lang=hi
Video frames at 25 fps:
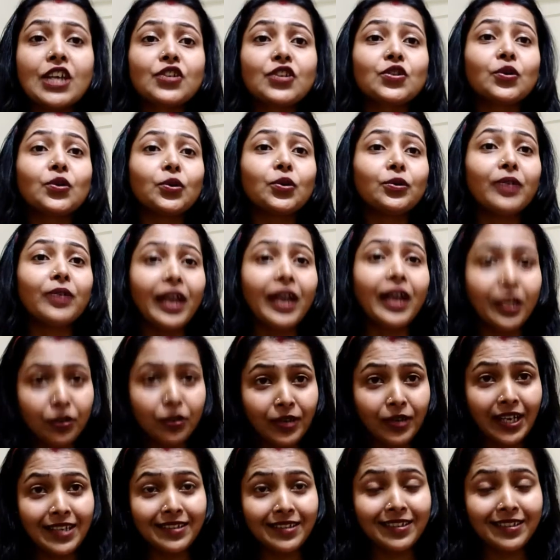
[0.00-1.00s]
सो हेलो
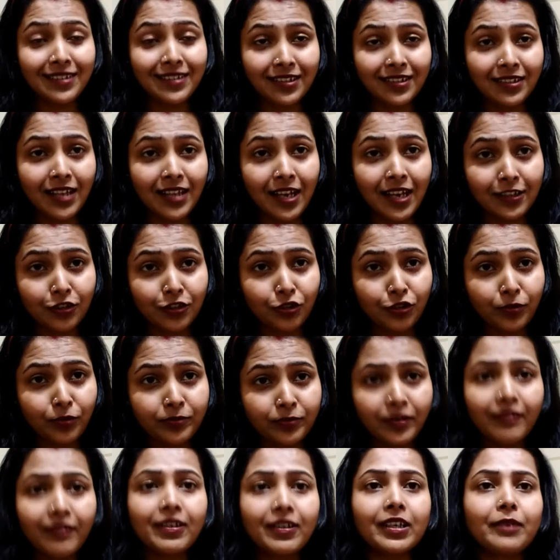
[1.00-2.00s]
गाइज दिस इज साक्षी
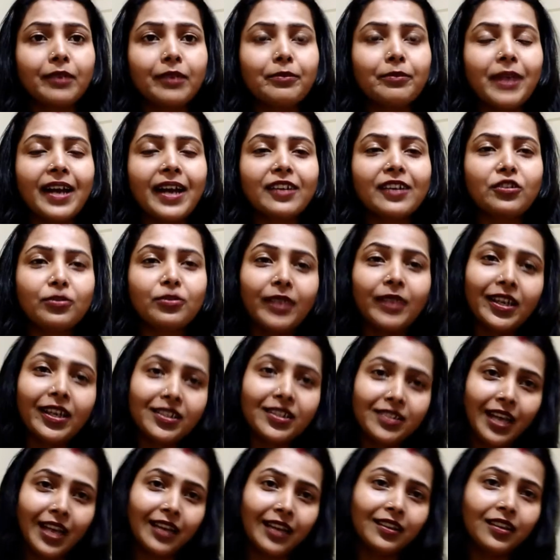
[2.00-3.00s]
गुप्ता वेलकम बैक टू माय
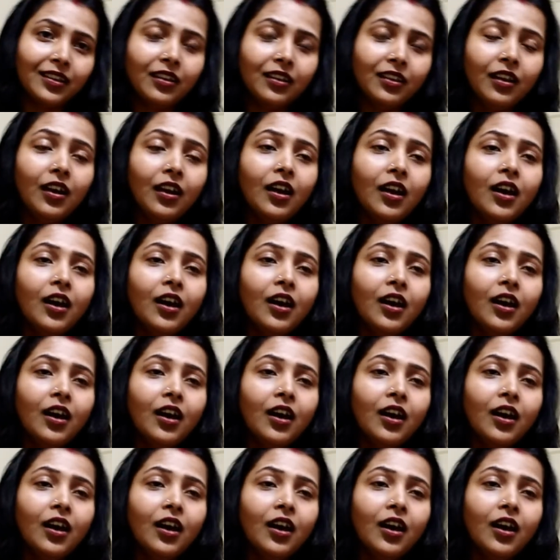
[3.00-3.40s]
चैनल